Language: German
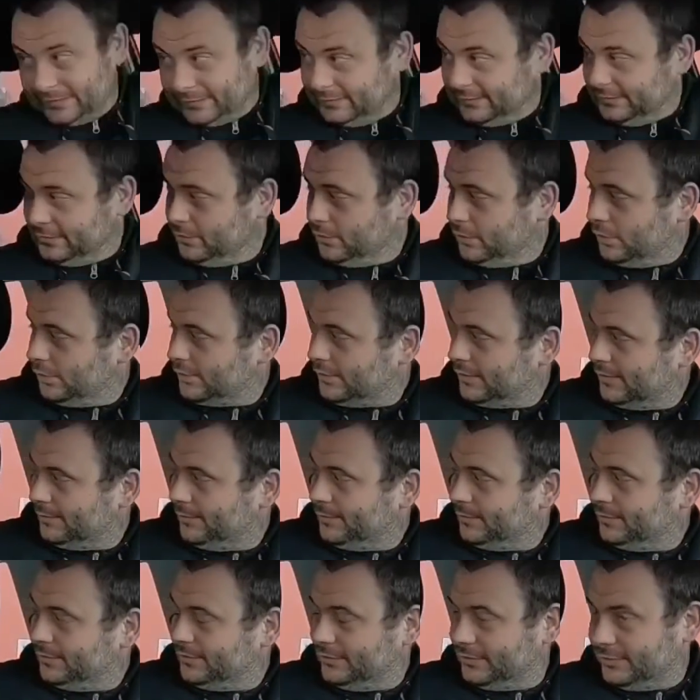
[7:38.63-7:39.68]
die höchste
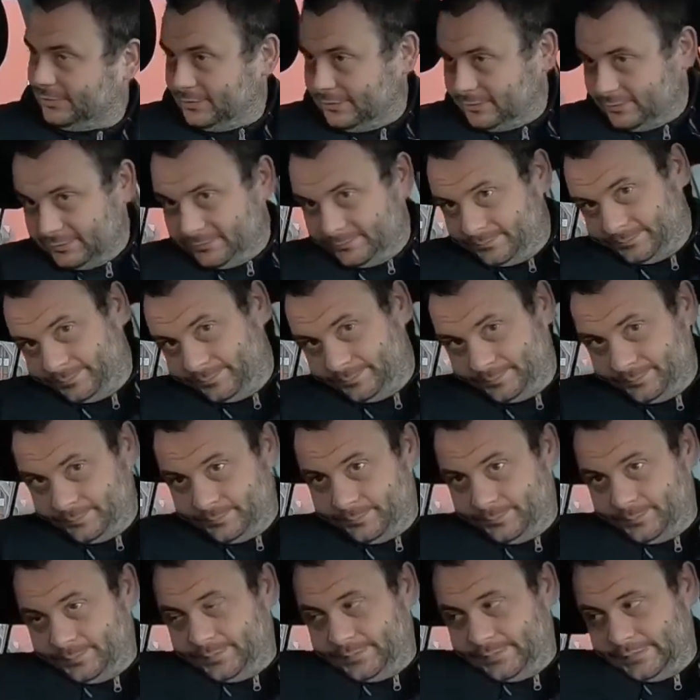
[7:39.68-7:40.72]
Position.
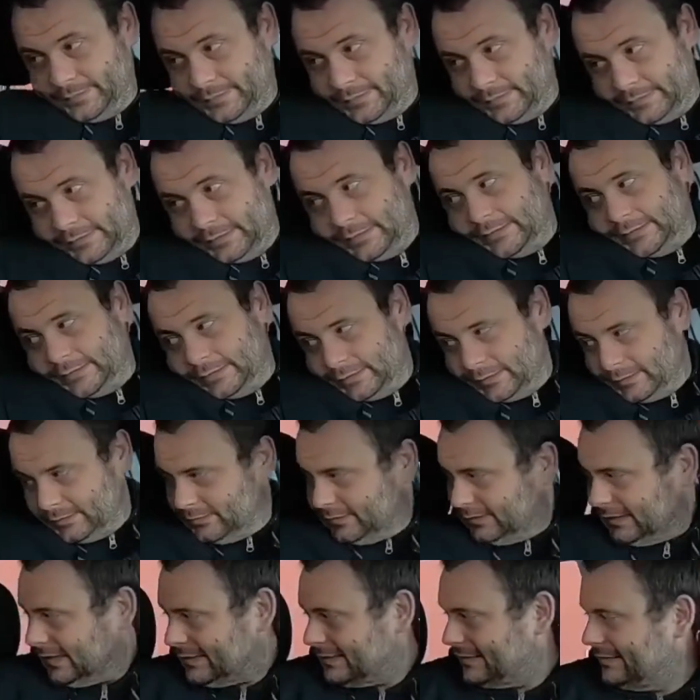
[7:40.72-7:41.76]

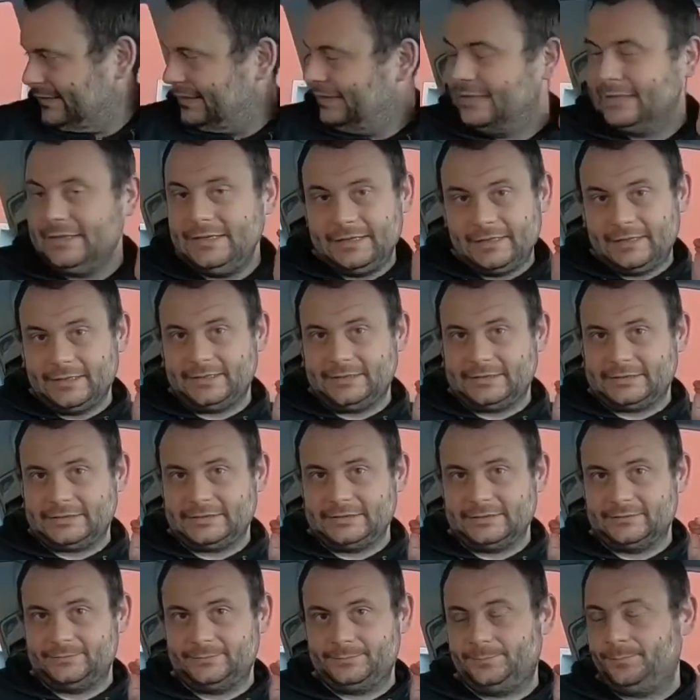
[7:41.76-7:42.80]
Das ist die niedrigste.